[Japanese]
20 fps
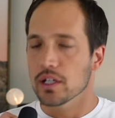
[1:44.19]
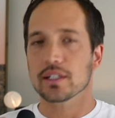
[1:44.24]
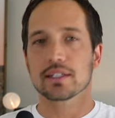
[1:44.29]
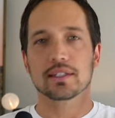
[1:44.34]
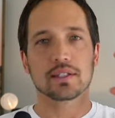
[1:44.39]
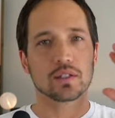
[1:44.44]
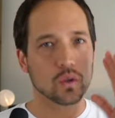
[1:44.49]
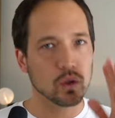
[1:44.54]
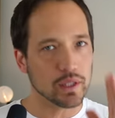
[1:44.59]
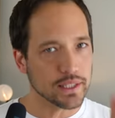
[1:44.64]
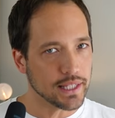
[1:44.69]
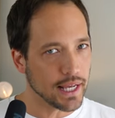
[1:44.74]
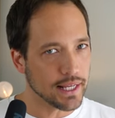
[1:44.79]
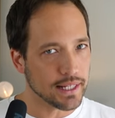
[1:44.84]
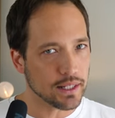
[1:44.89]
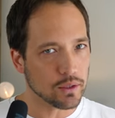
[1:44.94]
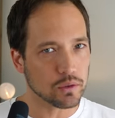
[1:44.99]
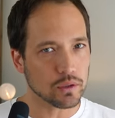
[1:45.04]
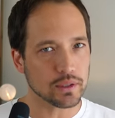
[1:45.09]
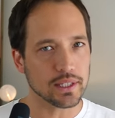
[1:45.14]
すごい大
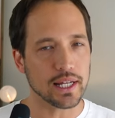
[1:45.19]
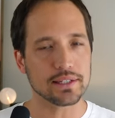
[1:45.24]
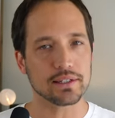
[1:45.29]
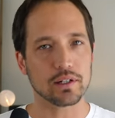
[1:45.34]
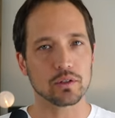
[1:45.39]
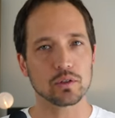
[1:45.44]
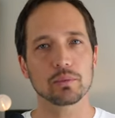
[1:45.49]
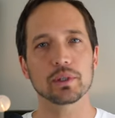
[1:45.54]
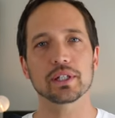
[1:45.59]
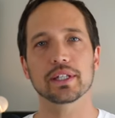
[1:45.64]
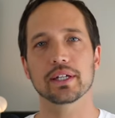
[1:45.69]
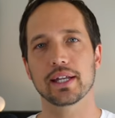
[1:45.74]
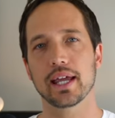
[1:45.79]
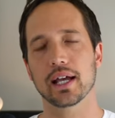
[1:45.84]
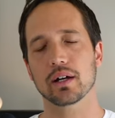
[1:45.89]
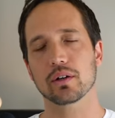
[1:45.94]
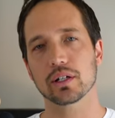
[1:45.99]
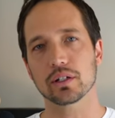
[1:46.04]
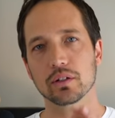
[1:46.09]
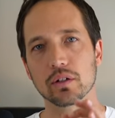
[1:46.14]
変なことになっちゃうと思うんだよ
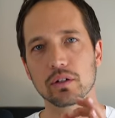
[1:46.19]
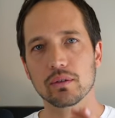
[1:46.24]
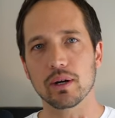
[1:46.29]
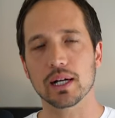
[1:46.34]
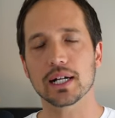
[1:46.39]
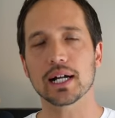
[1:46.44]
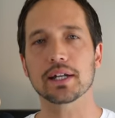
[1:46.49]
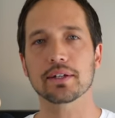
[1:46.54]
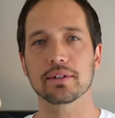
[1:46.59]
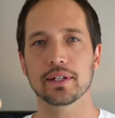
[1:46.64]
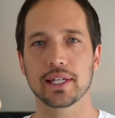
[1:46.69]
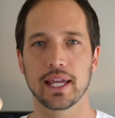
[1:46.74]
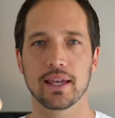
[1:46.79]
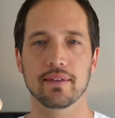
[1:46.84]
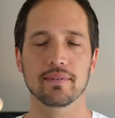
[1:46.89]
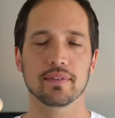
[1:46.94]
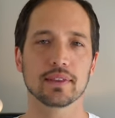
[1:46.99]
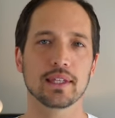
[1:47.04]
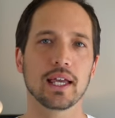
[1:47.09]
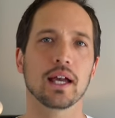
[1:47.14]
ね。これよくわかるよ
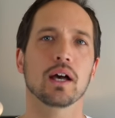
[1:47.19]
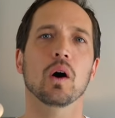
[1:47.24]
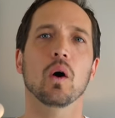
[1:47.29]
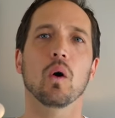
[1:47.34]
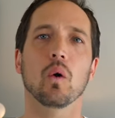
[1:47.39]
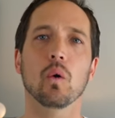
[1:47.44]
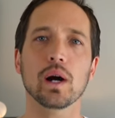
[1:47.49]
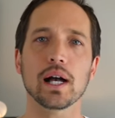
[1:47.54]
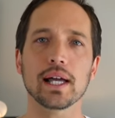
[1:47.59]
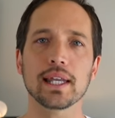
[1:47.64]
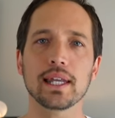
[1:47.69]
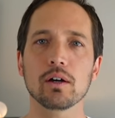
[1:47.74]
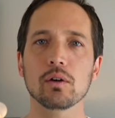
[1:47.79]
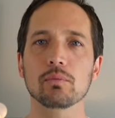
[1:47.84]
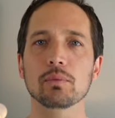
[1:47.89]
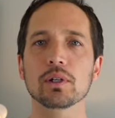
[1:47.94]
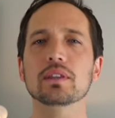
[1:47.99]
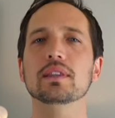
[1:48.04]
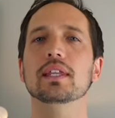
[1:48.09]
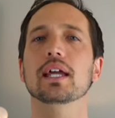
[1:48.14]
ね。で、お金を
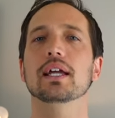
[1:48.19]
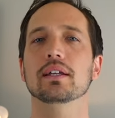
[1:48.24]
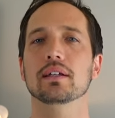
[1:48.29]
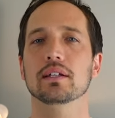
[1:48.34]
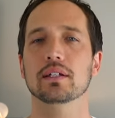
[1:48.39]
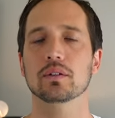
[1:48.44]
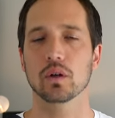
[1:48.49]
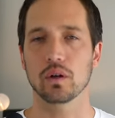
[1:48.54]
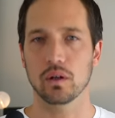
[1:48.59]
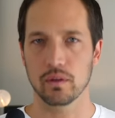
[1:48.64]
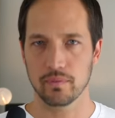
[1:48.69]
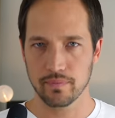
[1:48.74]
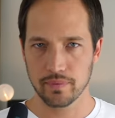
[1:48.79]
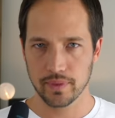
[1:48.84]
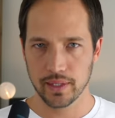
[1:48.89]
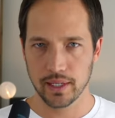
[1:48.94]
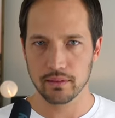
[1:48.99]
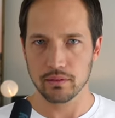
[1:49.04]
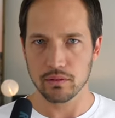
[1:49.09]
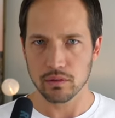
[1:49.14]
持っている人、
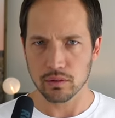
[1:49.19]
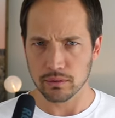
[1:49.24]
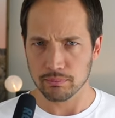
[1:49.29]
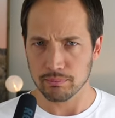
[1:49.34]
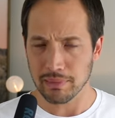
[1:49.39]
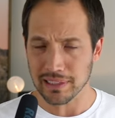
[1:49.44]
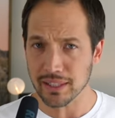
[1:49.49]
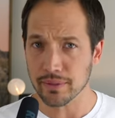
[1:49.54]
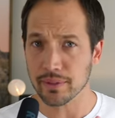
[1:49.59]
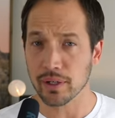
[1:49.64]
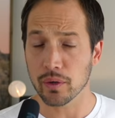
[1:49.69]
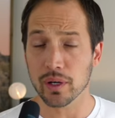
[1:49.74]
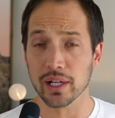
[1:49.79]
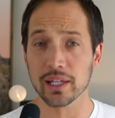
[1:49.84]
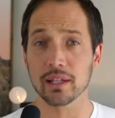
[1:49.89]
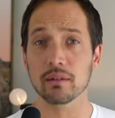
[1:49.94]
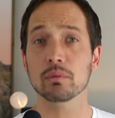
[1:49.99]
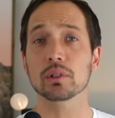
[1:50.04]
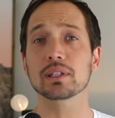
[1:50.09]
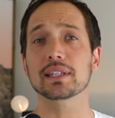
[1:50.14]
ね、と、またはお
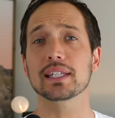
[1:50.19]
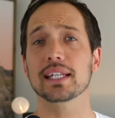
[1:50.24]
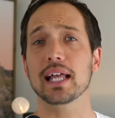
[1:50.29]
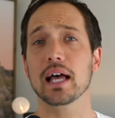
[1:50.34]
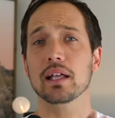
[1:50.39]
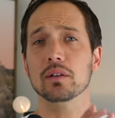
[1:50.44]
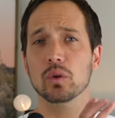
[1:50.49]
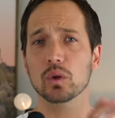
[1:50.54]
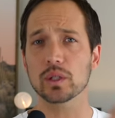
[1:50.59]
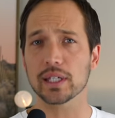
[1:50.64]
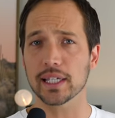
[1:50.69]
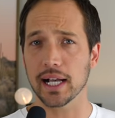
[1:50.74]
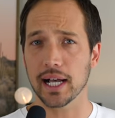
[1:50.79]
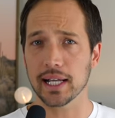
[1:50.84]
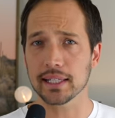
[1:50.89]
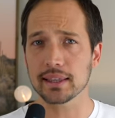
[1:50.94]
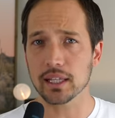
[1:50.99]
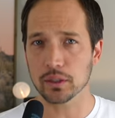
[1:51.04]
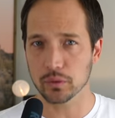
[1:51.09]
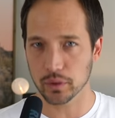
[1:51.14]
金を持ってた時が
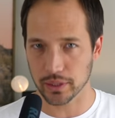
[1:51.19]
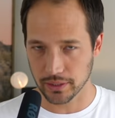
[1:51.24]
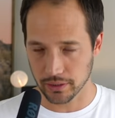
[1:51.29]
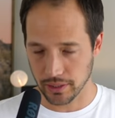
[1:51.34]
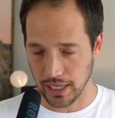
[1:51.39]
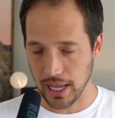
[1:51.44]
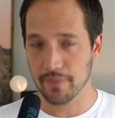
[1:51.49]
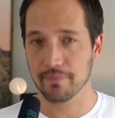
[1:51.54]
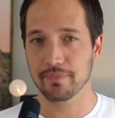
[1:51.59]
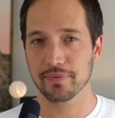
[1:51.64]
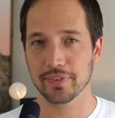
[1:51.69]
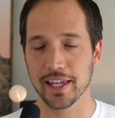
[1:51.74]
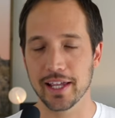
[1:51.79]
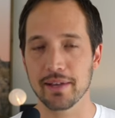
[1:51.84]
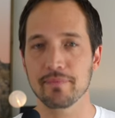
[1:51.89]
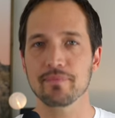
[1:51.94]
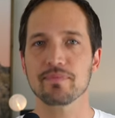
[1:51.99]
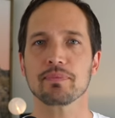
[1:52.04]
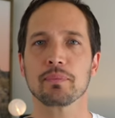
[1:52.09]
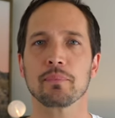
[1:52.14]
あった時とか、
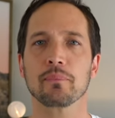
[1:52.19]
ね。